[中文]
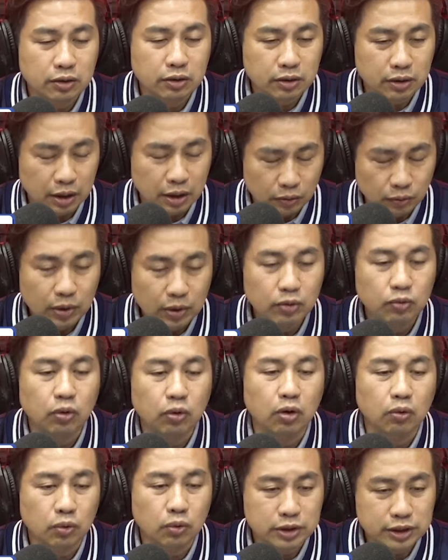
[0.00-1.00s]
你问我，
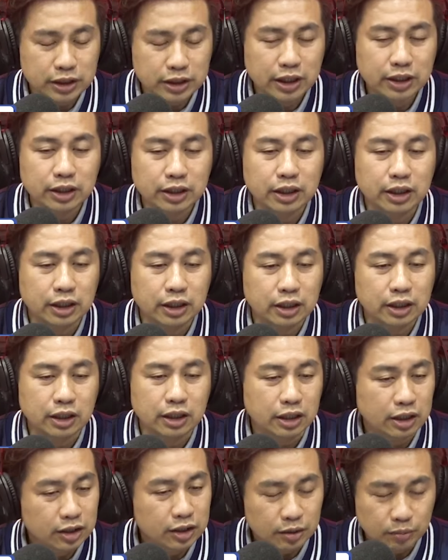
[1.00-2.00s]
我建议
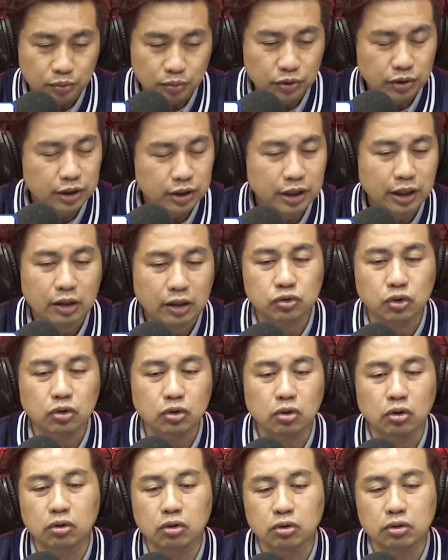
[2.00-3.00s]
可以不一定要做
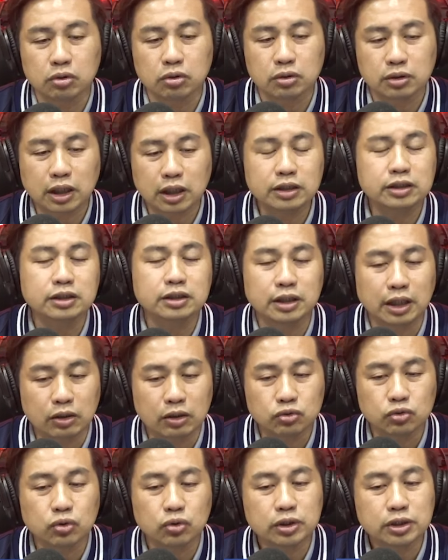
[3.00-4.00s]
工，但是你要
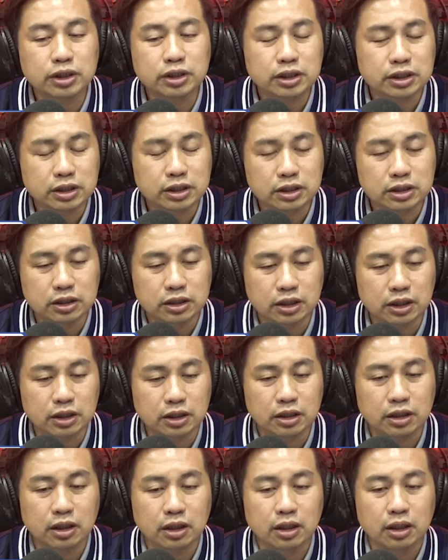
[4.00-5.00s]
做一些事
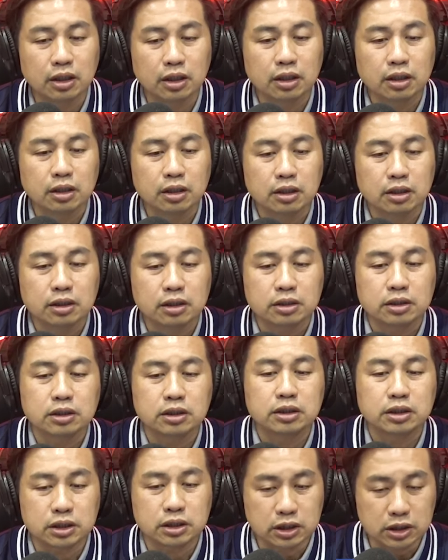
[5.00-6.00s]
情
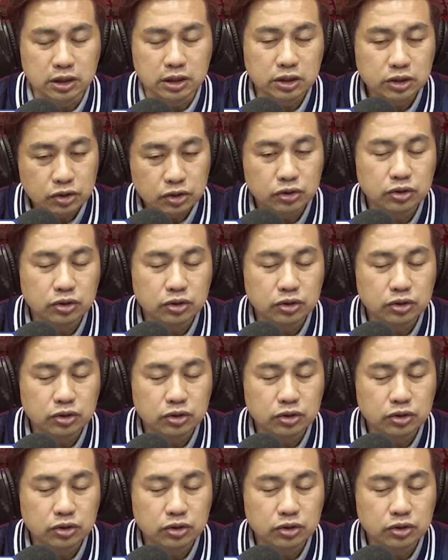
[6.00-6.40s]
是持续